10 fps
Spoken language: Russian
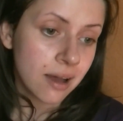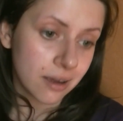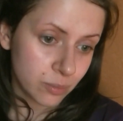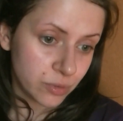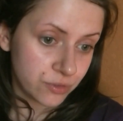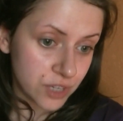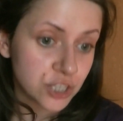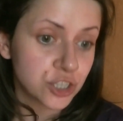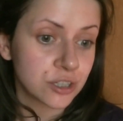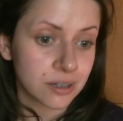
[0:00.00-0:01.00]
Как бы
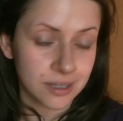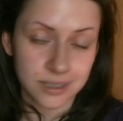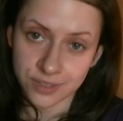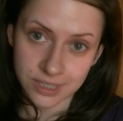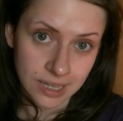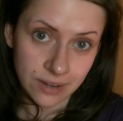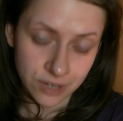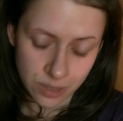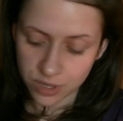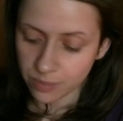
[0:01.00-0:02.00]
вечер – это всегда
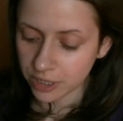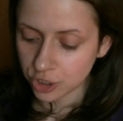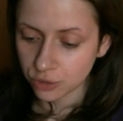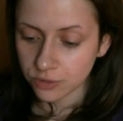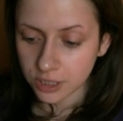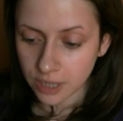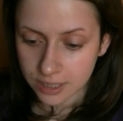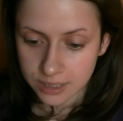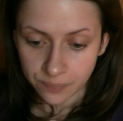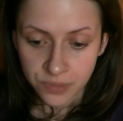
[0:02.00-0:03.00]
время небольшого
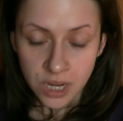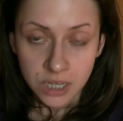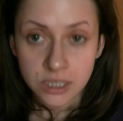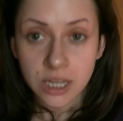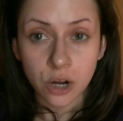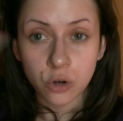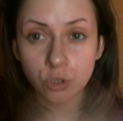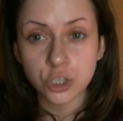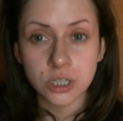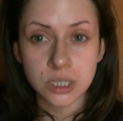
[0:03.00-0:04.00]
релакса. Итак,
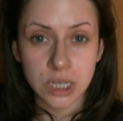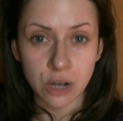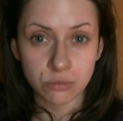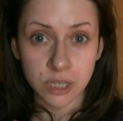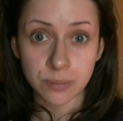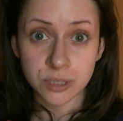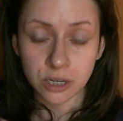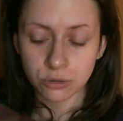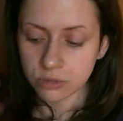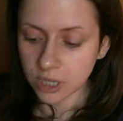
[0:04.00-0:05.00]
кожа лица у меня
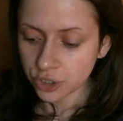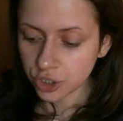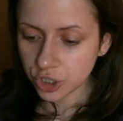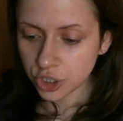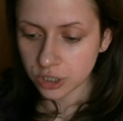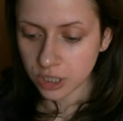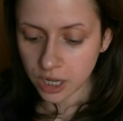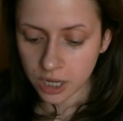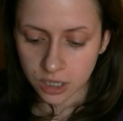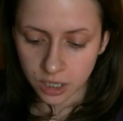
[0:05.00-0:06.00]
абсолютно
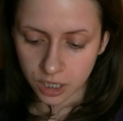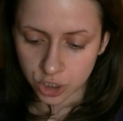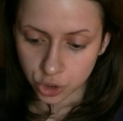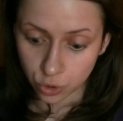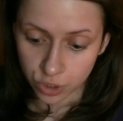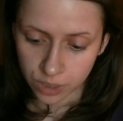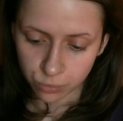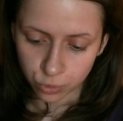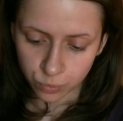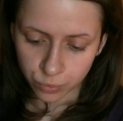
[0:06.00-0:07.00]
очищенная. А что я
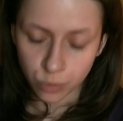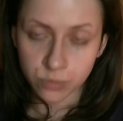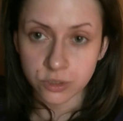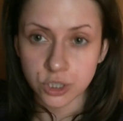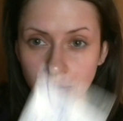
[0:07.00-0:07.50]
буду пробовать?